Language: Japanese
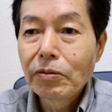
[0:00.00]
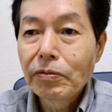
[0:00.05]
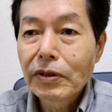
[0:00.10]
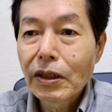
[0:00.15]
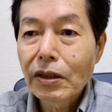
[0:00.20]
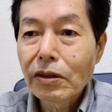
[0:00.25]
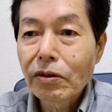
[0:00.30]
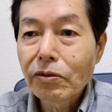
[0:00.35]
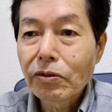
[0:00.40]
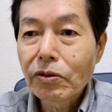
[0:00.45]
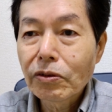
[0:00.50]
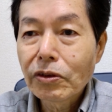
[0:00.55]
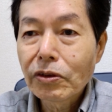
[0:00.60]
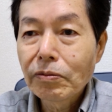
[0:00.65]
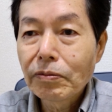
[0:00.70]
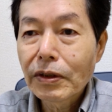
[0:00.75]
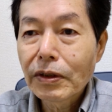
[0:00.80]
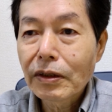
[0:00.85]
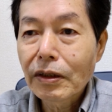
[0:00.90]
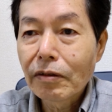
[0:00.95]
木村と利
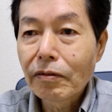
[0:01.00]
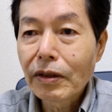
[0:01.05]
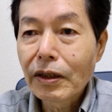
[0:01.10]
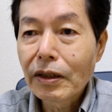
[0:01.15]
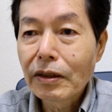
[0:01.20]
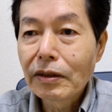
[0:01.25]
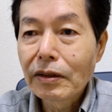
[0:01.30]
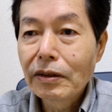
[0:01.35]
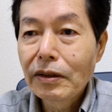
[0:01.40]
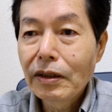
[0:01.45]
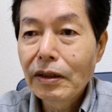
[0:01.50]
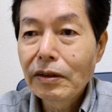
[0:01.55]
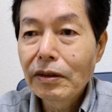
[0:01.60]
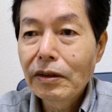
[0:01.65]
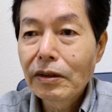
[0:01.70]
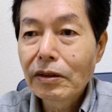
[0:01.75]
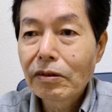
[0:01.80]
政は前